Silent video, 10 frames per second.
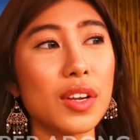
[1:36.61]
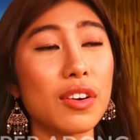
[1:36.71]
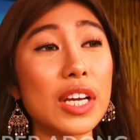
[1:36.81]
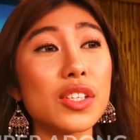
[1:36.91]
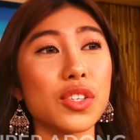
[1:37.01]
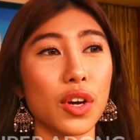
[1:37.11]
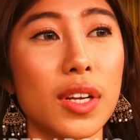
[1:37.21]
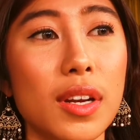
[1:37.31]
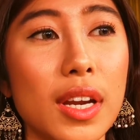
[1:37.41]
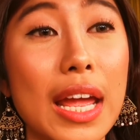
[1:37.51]

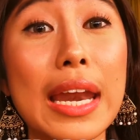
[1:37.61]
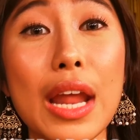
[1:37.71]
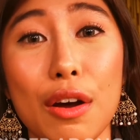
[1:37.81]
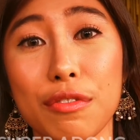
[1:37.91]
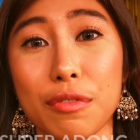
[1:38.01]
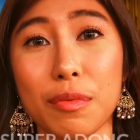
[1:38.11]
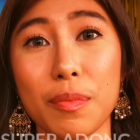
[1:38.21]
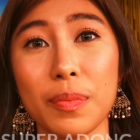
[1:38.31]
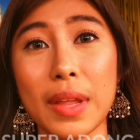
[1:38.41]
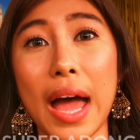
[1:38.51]
reason enough
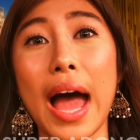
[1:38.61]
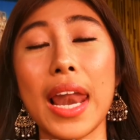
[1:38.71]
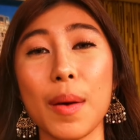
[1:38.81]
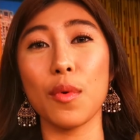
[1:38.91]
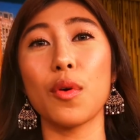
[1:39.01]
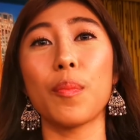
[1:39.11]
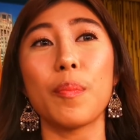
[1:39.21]
na alam mong